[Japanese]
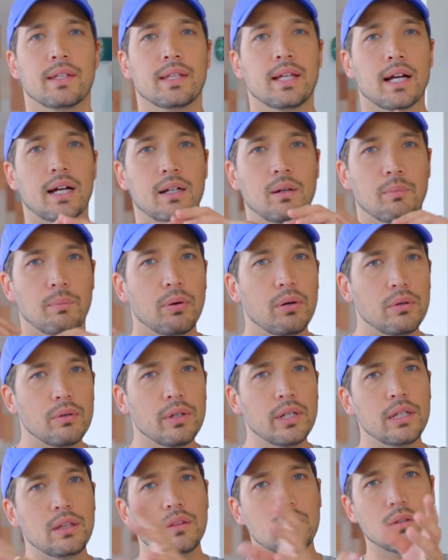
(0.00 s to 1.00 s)
だから
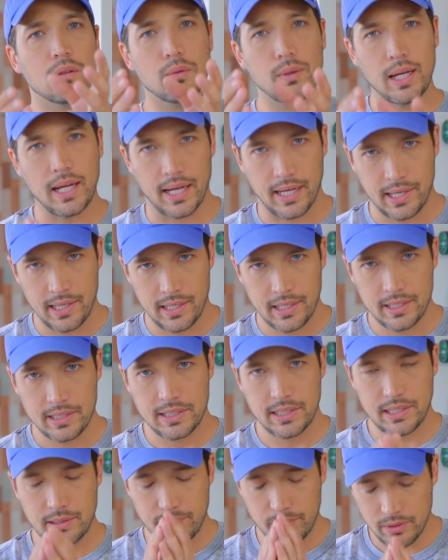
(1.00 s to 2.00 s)
ポイントは
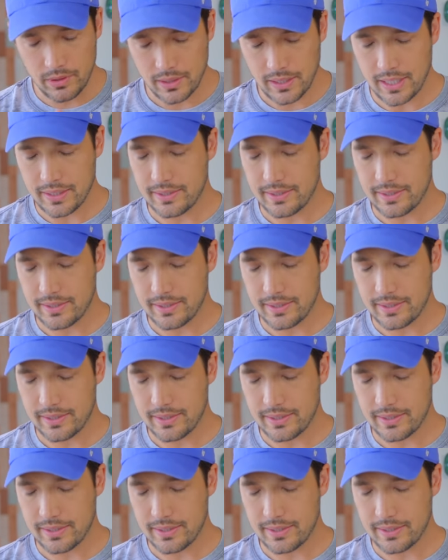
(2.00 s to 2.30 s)
自分